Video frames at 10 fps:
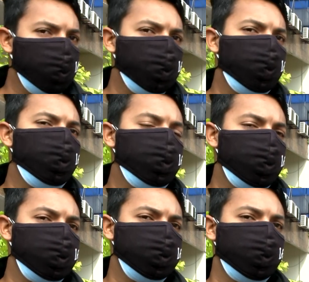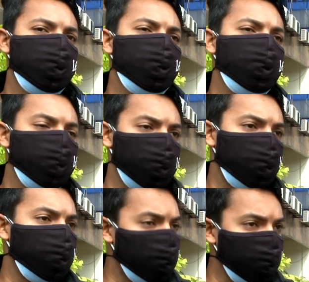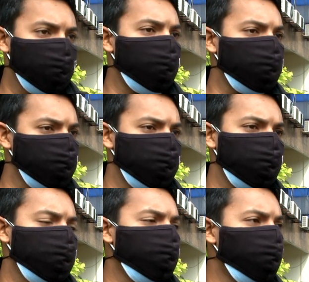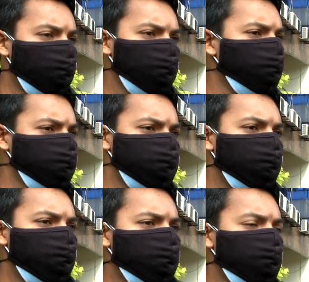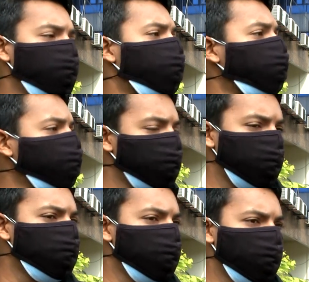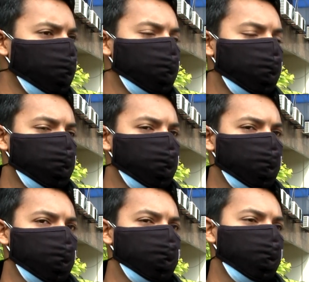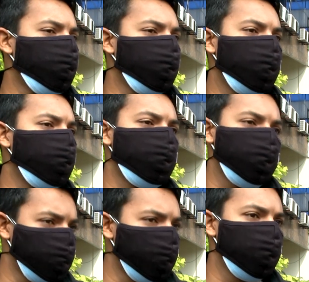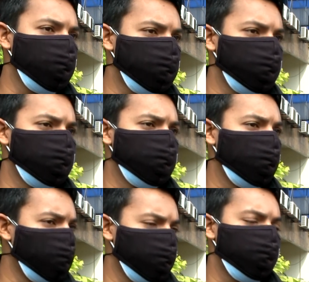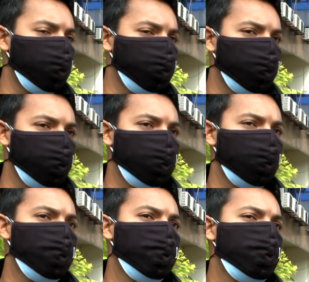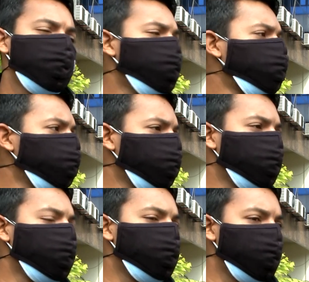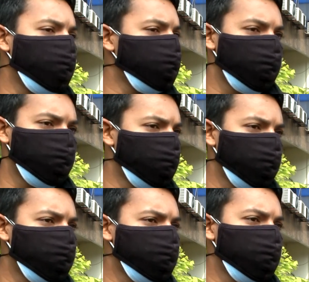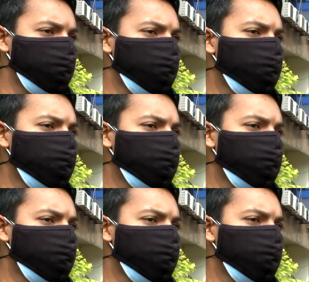বাবার উনত্রিশ তারিখ এর আগে আট তারিখে করোনা হয়েছিল এখান থেকে ট্রিটমেন্ট করানোর পরে পনেরো তারিখ আমরা চলে গেছি নেগেটিভ হওয়ার পরে তো চোদ্দ দিন পরে আসার কথা বলছিল